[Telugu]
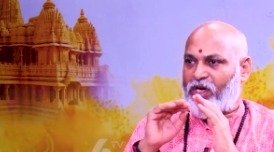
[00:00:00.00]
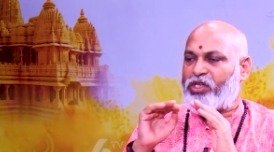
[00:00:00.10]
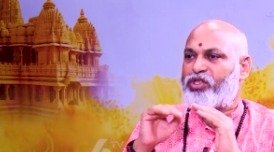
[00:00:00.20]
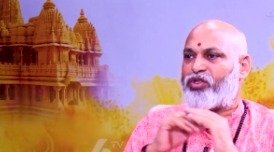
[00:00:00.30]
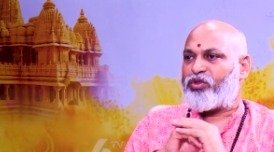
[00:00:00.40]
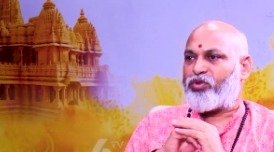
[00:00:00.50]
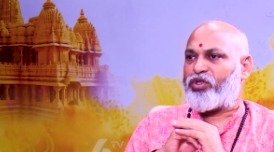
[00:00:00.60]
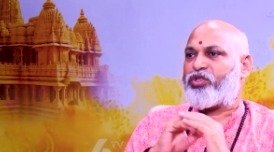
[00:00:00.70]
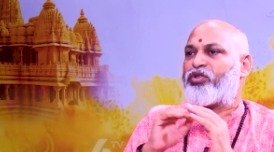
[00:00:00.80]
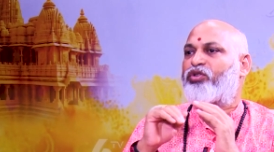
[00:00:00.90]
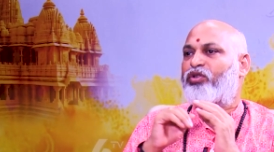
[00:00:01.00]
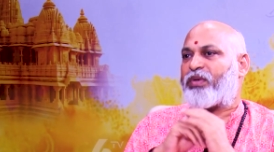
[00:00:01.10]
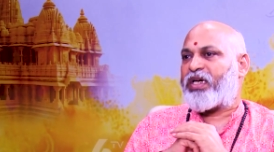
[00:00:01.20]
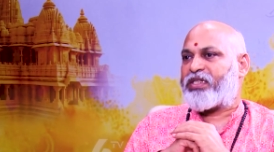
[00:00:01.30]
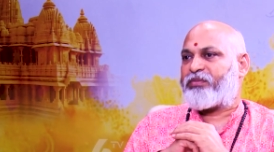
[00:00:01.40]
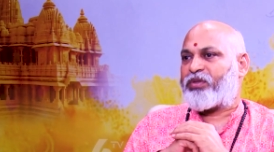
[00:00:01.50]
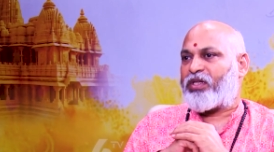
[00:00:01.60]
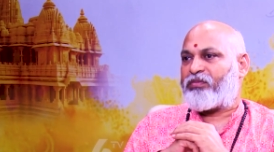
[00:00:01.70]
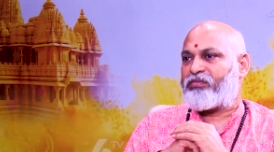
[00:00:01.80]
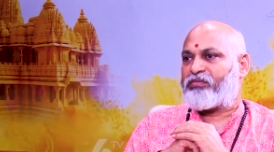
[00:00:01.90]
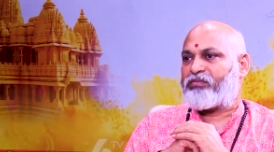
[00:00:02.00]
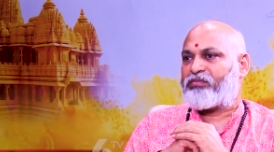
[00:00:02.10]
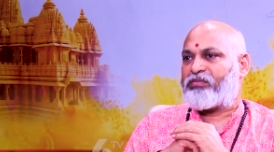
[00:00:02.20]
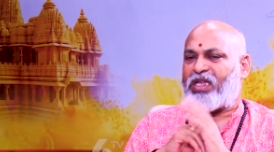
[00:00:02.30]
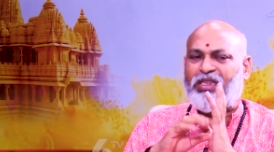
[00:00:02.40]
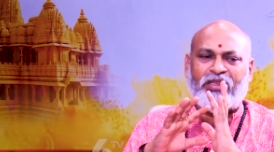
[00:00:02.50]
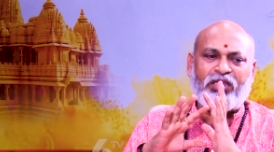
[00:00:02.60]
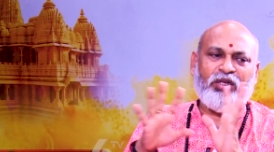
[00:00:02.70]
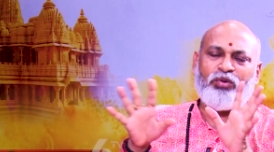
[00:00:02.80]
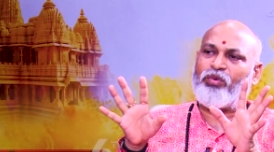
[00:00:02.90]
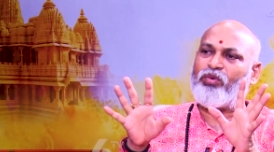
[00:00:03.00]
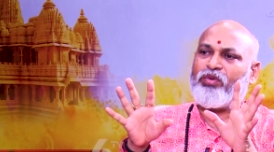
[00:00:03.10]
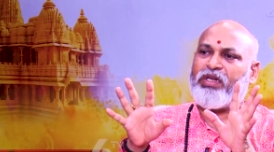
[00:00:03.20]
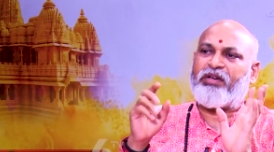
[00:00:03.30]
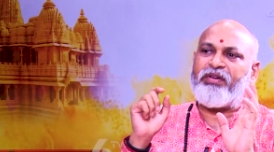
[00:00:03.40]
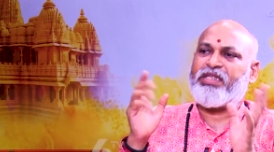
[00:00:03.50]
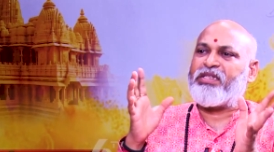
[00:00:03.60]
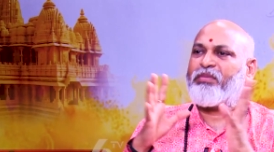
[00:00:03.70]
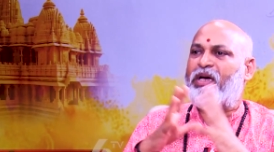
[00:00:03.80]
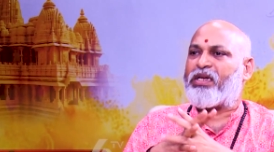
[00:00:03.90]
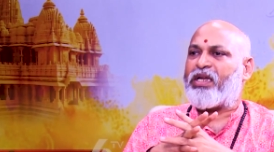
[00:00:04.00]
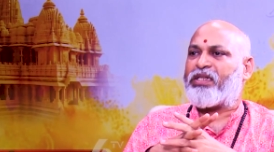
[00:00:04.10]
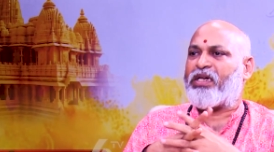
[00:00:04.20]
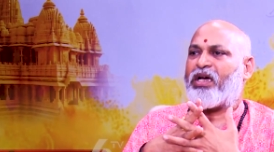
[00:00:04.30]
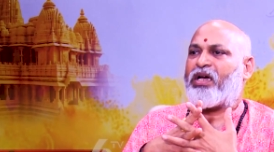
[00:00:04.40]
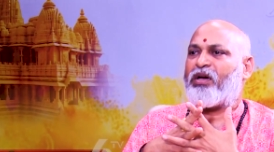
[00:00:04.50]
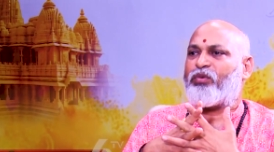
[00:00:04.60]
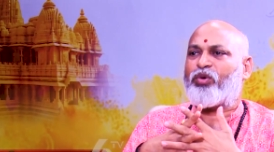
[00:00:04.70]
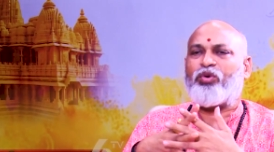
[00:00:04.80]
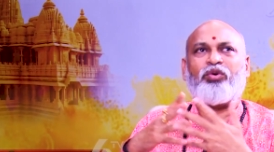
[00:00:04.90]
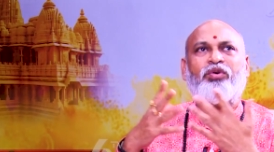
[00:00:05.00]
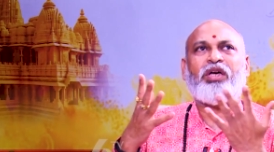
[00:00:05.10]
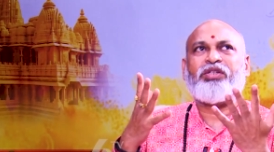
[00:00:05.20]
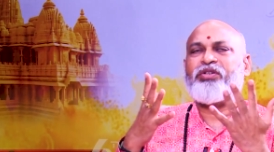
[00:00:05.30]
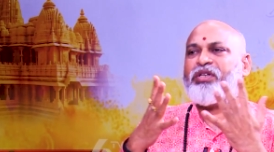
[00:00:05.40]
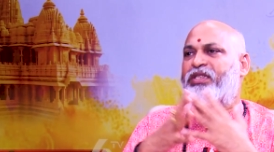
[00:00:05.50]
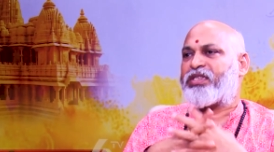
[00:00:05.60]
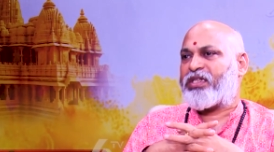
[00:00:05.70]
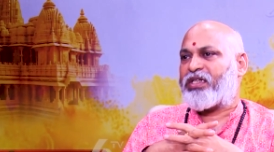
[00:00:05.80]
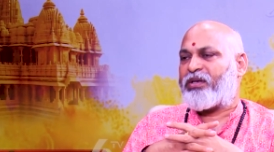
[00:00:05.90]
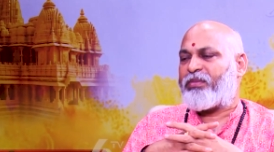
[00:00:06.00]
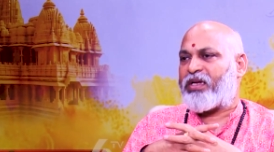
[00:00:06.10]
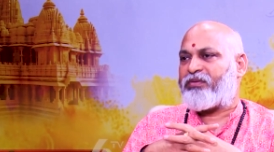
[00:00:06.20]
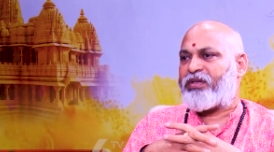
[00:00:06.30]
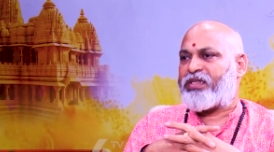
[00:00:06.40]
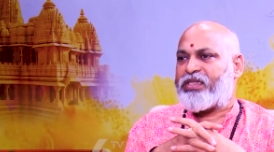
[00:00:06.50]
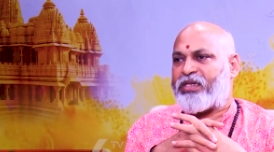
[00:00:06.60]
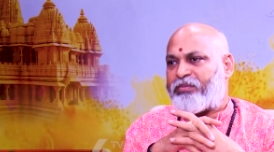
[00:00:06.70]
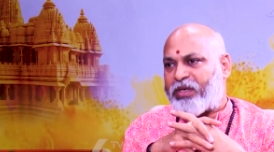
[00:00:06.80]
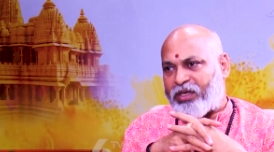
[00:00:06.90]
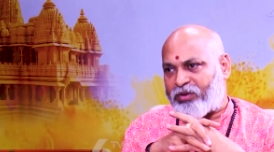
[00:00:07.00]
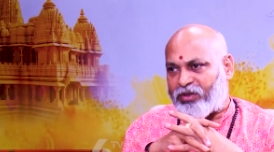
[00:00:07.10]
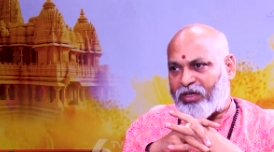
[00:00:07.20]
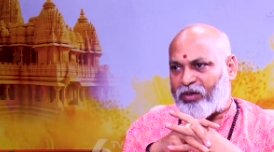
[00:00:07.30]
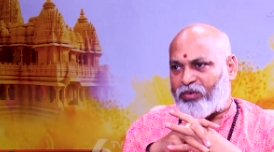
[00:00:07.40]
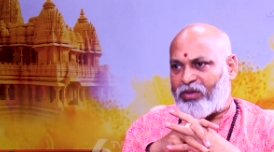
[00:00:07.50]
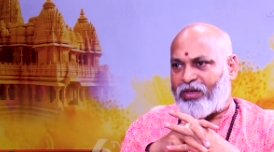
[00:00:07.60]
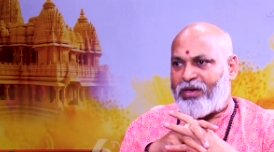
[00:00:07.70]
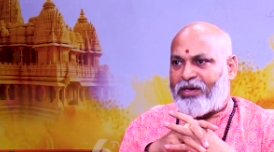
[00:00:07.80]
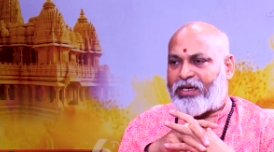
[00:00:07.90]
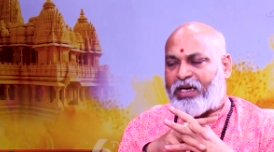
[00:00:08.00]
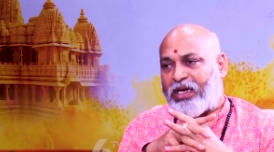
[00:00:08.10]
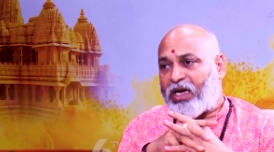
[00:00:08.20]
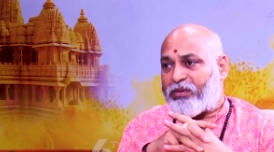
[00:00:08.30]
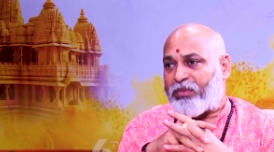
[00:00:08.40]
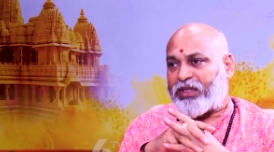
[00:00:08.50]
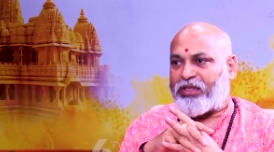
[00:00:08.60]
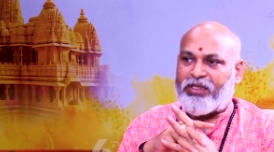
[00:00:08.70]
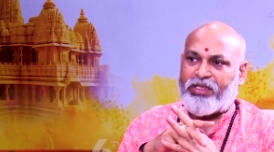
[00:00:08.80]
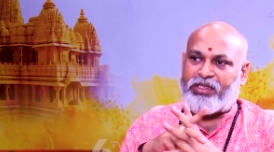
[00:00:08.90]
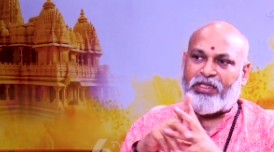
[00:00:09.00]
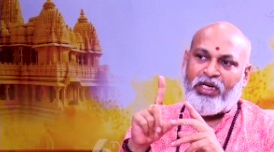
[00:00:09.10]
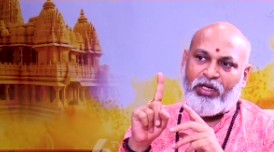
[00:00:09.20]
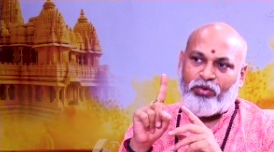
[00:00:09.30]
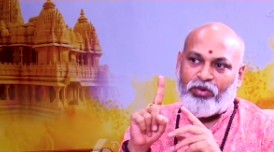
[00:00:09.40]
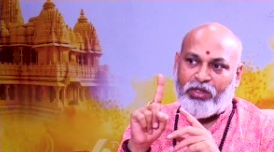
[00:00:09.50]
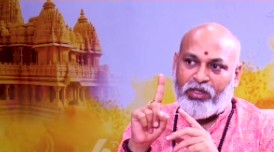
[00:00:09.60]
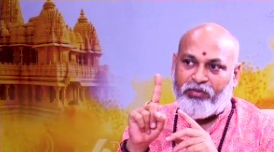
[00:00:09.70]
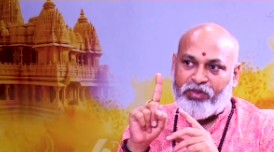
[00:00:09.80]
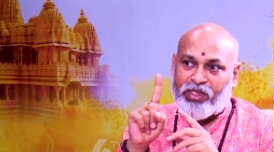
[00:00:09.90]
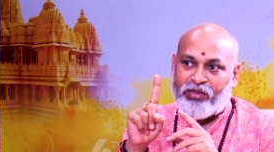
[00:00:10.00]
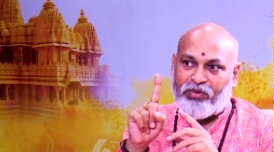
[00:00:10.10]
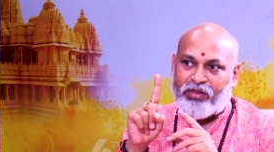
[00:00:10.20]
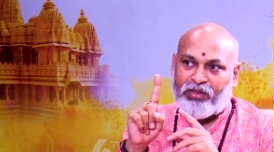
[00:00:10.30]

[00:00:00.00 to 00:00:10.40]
అర్జునుడు కృష్ణుడితో మాట చెప్తాడు అందరూ నేను వేసిన బాణాలకి ఆహా ఓహో అర్జునుడు ఎంత చక్కగా బాణం వేసి చెప్పాడు అంటున్నారు కానీ నాకు మాత్రం కృష్ణ నాకు ఒక విషయం